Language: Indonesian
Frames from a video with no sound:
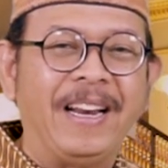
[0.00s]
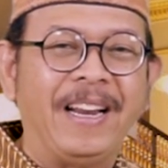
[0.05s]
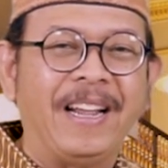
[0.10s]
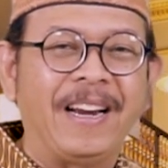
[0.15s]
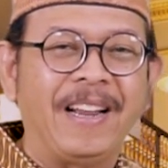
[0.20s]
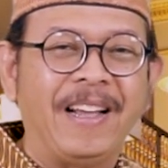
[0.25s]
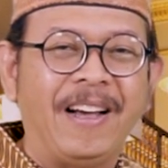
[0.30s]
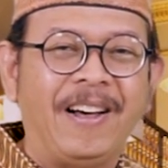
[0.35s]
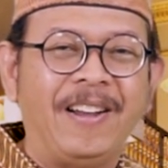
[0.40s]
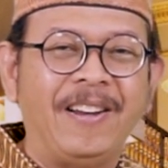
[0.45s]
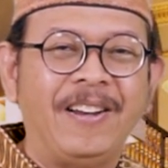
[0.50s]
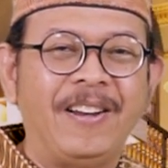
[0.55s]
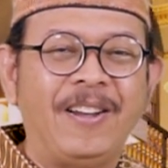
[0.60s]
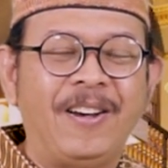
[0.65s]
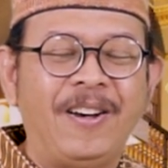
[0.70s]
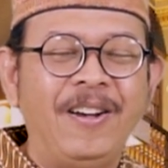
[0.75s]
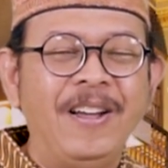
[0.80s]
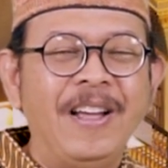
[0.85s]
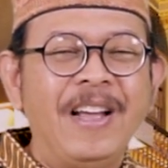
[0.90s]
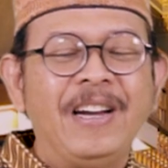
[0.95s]
dari
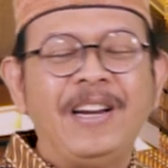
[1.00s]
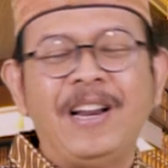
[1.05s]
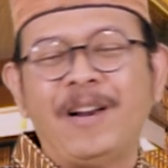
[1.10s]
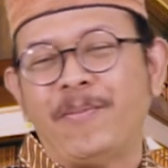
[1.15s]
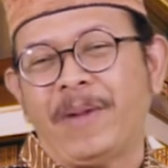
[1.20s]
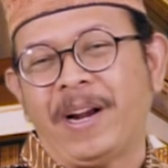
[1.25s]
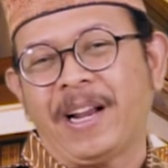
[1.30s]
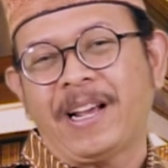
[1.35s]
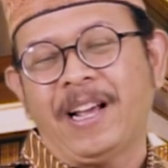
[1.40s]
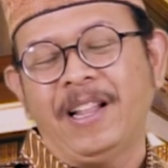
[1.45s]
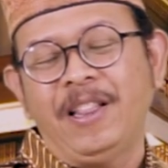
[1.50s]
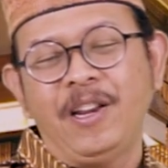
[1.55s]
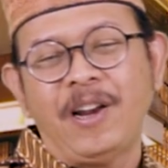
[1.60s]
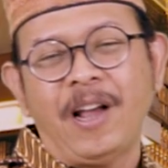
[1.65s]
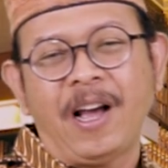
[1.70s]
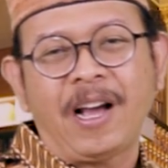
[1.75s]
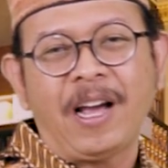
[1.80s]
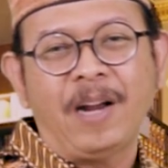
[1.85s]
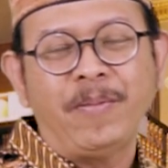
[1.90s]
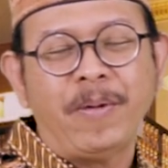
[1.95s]
Allah dan mereka
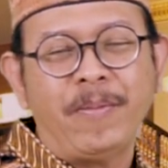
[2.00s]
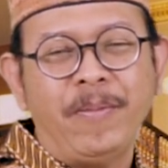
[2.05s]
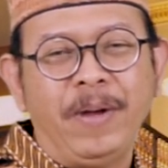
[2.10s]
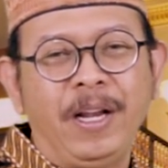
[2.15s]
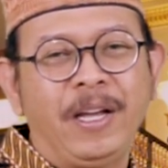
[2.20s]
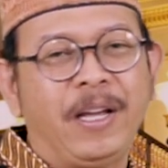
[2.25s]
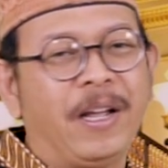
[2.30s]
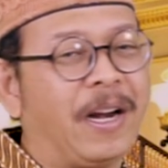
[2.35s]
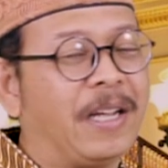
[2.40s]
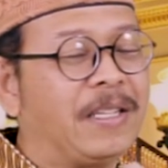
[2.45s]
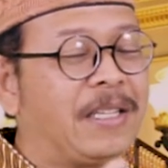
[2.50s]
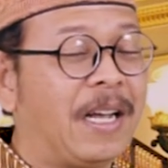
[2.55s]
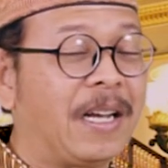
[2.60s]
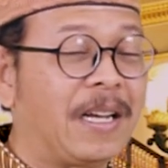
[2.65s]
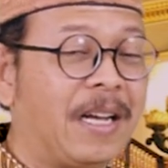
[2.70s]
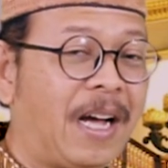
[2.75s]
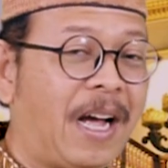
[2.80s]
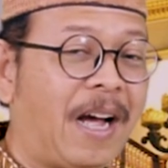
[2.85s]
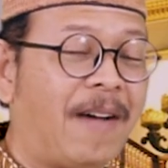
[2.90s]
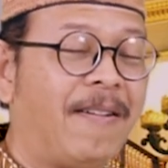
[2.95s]
tidak akan memiliki rasa
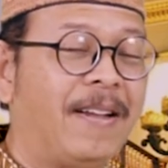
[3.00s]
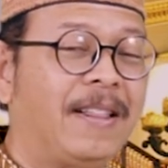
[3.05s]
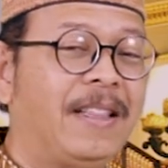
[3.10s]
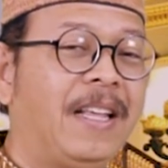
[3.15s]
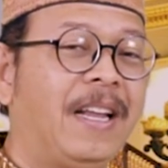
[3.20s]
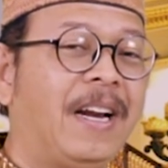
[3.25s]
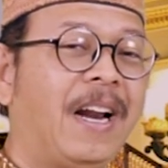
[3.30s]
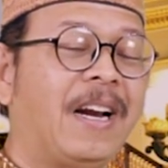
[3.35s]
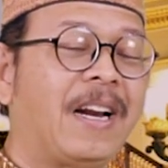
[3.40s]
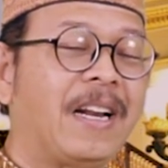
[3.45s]
kekhawatiran,